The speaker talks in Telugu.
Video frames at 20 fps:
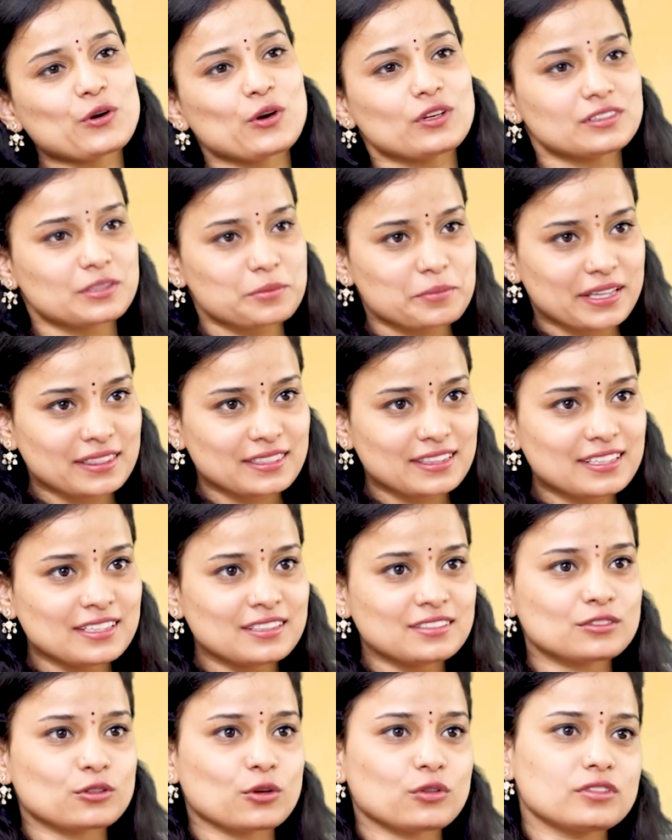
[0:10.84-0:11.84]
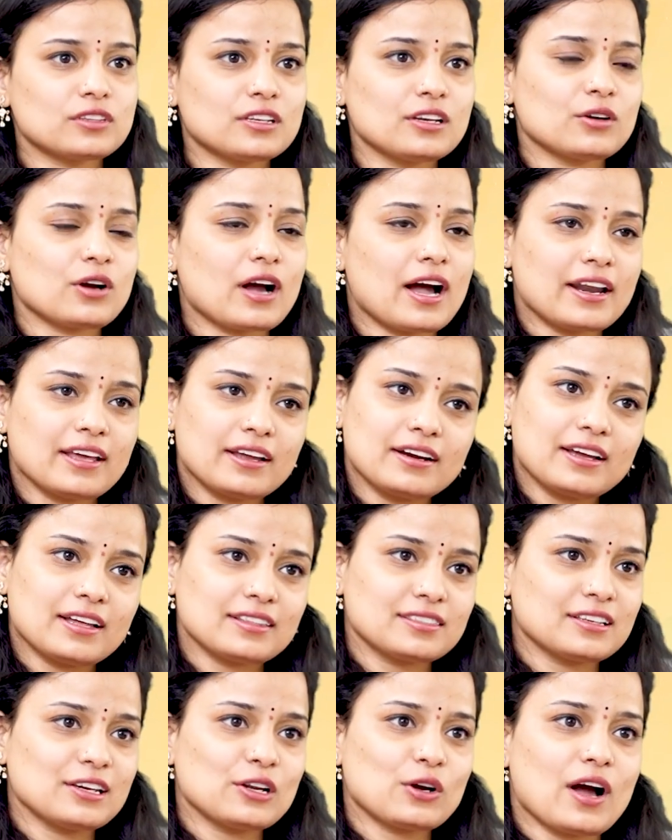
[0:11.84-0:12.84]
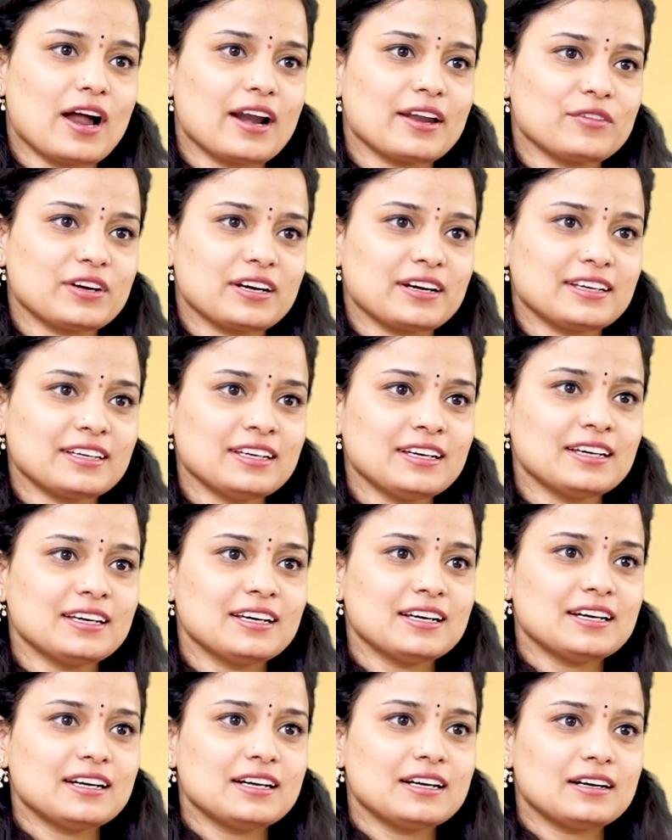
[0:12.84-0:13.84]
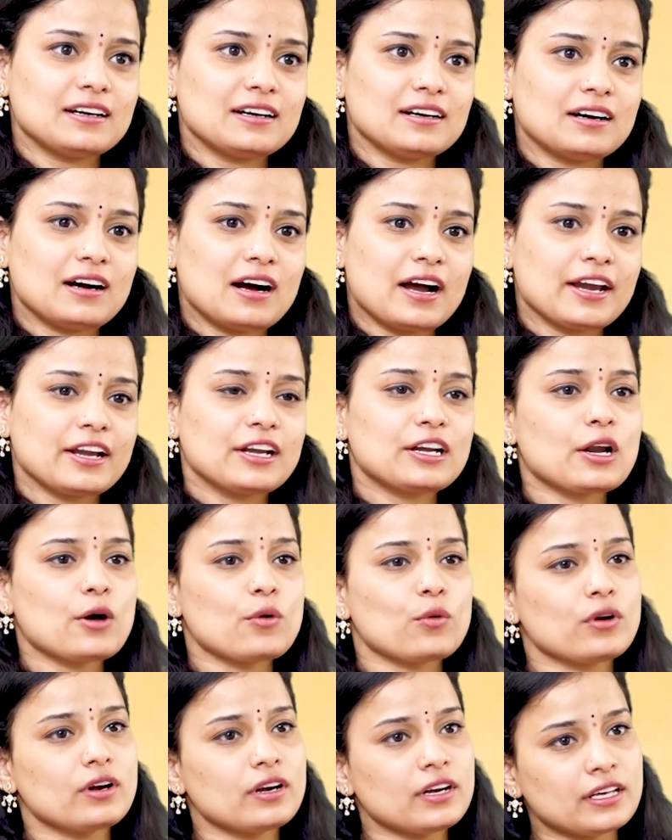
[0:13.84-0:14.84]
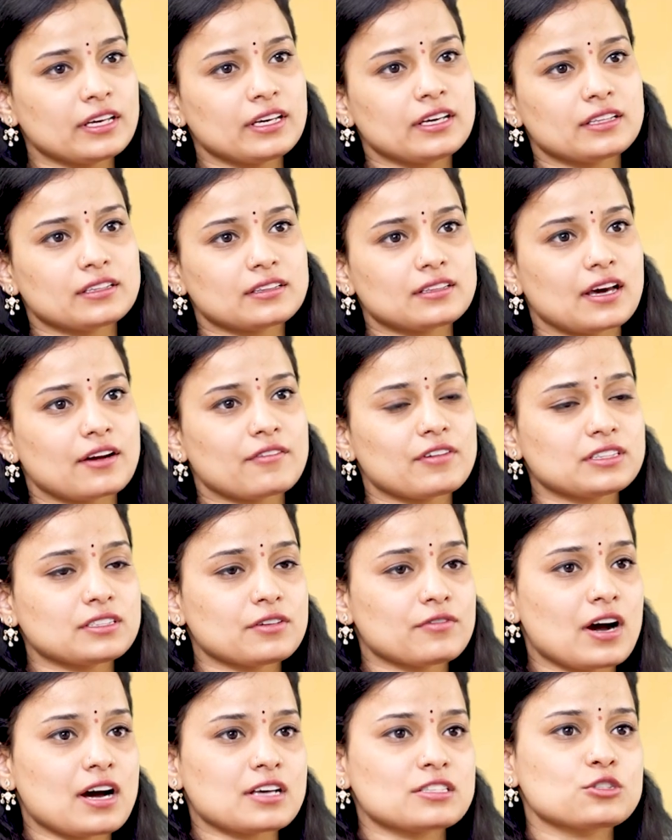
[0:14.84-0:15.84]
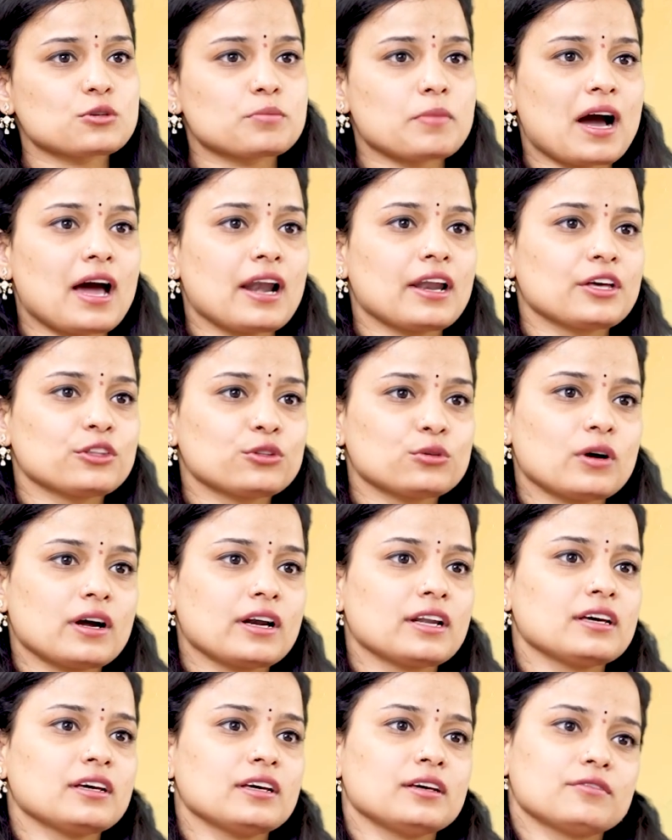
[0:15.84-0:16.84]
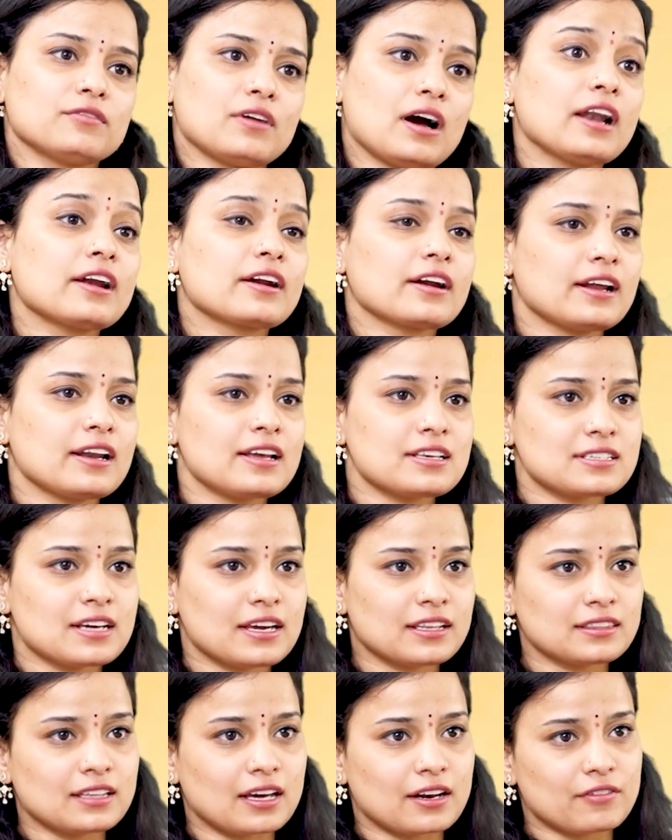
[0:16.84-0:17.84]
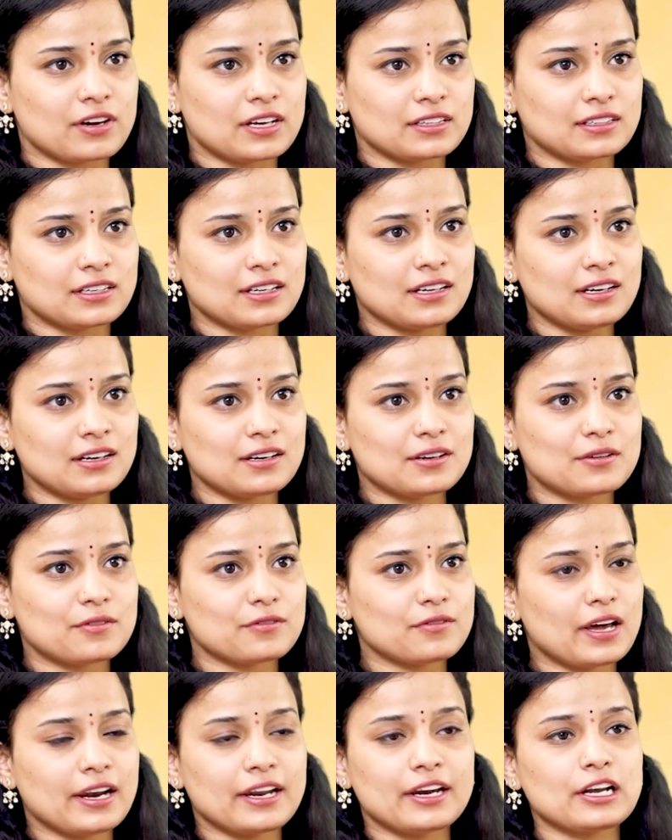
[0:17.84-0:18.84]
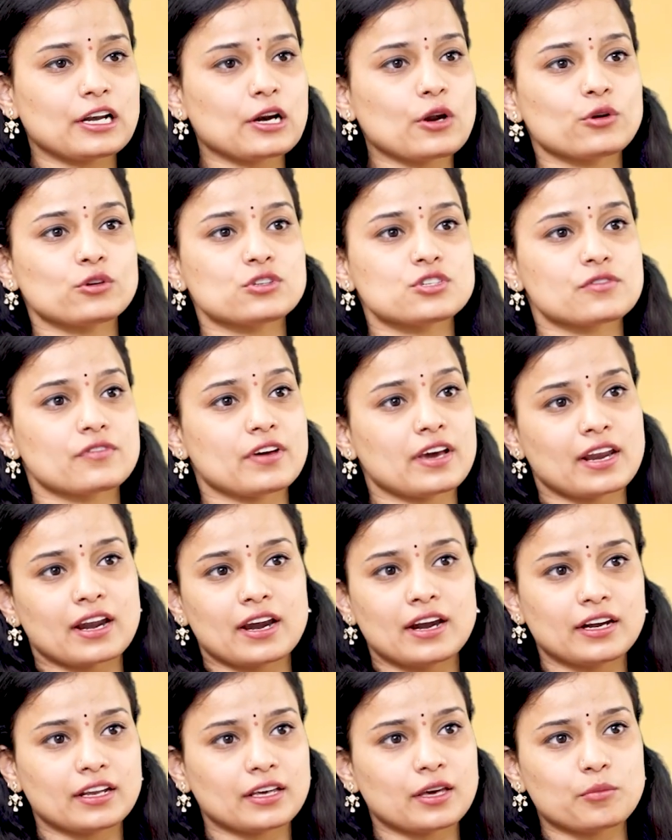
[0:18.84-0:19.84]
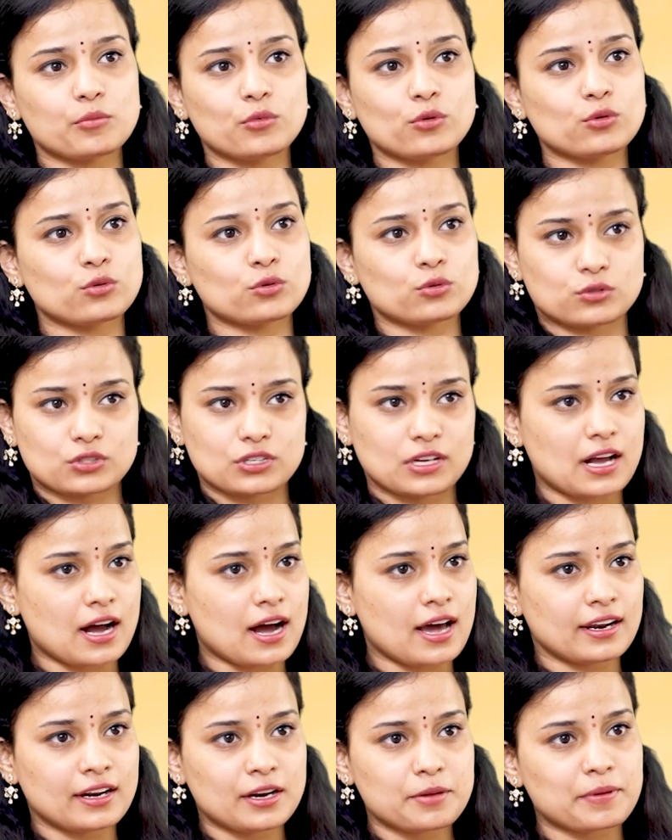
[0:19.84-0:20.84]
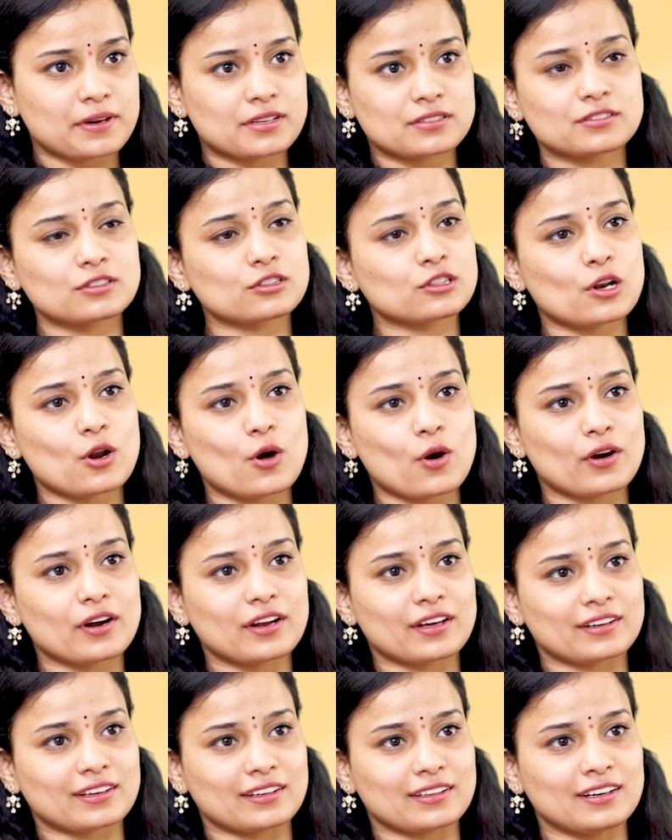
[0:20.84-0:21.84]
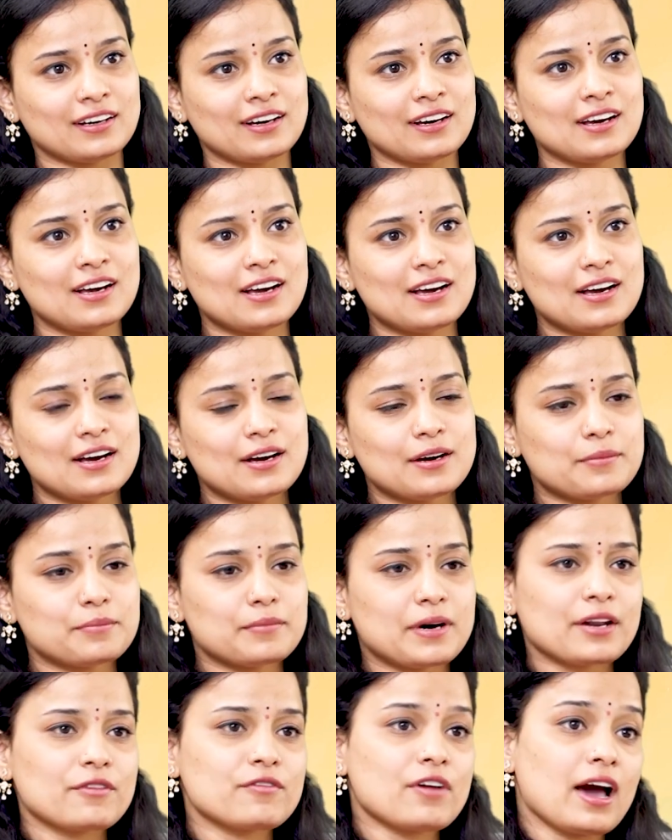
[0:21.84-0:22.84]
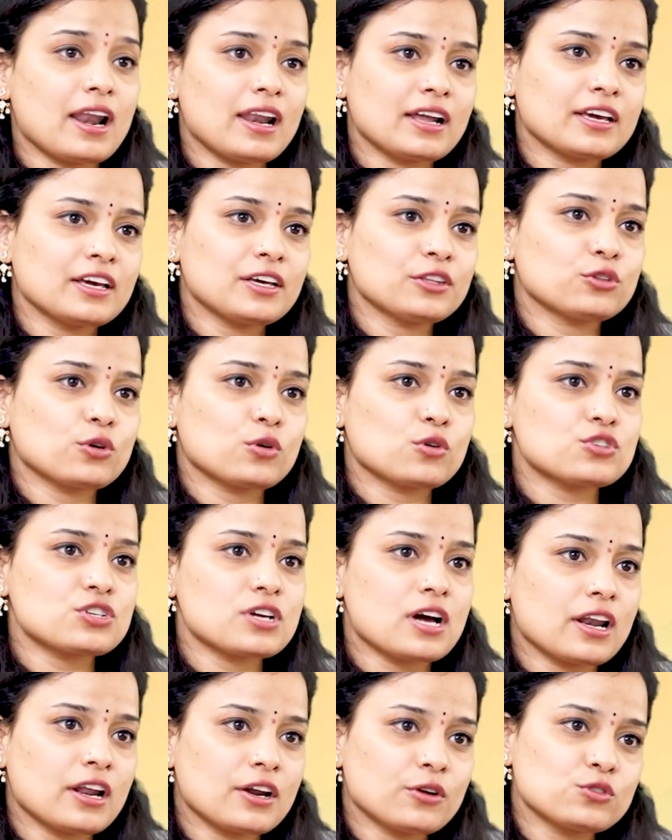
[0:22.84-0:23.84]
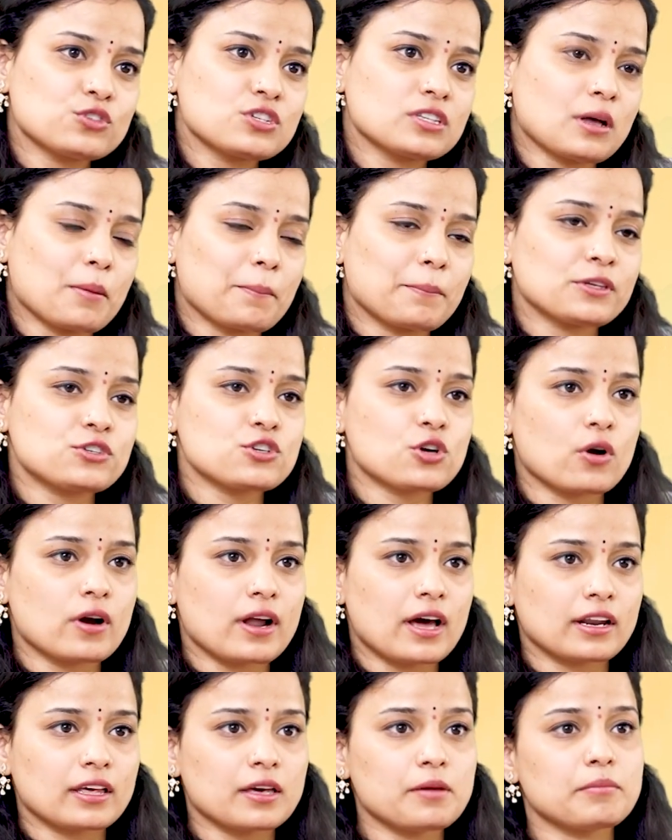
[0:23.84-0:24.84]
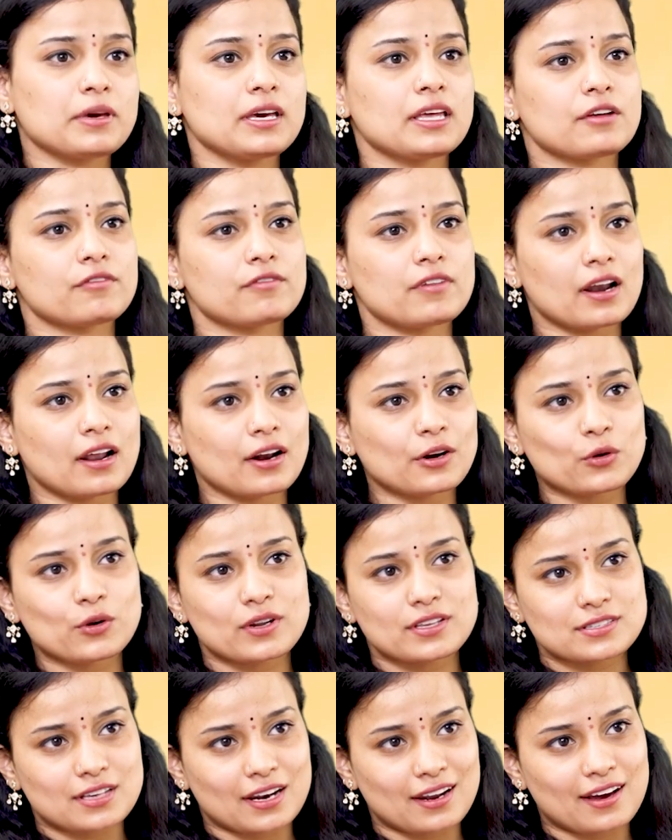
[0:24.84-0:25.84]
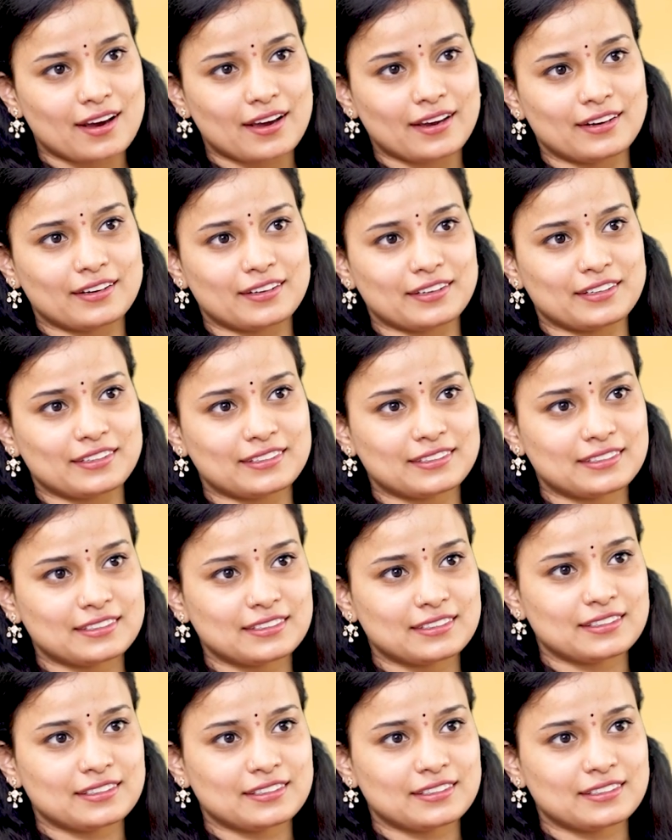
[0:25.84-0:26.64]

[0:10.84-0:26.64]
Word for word: కొంతమంది సొంతిల్లు కానివ్వండి అద్దిల్లు కానివ్వండి ఆ ఇంట్లో ఉండి తర్వాత వాస్తు బాగాలేదు అని వాళ్ళు రియలైజ్ అయిన తర్వాత వాళ్ళ ఇంట్లో నుంచి వేరే ఇంటికి మూవ్ కాలేని పరిస్థితుల్లో ఉంటారు కదా మరి వాళ్ళకి దోషాల నుంచి తప్పించుకోవడానికి మీరు ఇవ్వాలనుకునే సలహా ఏంటండి